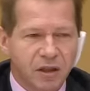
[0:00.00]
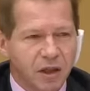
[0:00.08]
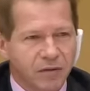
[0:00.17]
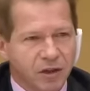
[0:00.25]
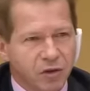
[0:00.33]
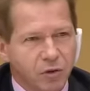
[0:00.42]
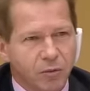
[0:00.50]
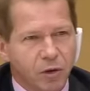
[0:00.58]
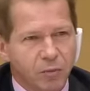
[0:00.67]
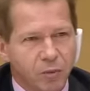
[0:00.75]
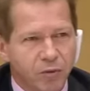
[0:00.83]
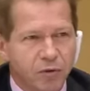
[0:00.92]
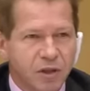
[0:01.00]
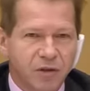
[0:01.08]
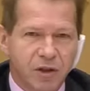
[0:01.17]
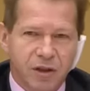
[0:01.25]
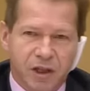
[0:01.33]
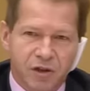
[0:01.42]
Et inversement, plus vous
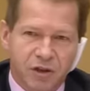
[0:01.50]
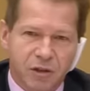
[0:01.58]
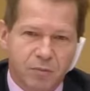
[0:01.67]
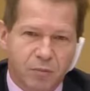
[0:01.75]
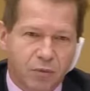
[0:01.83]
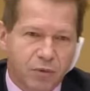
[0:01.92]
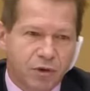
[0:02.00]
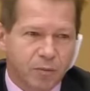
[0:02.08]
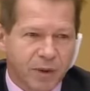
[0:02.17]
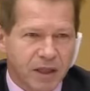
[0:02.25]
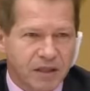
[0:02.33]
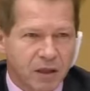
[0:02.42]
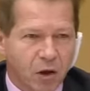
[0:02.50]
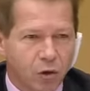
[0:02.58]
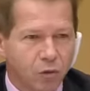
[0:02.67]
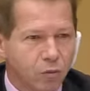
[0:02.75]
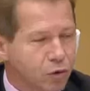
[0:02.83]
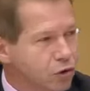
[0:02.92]
avez d'énergie, plus il se passe un grand
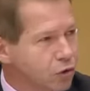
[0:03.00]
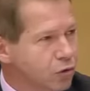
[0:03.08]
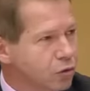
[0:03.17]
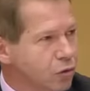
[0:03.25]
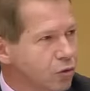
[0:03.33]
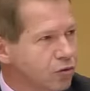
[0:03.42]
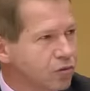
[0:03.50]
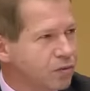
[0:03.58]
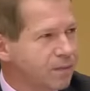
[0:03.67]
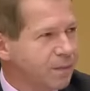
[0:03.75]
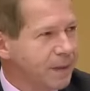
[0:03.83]
nombre de choses autour de vous.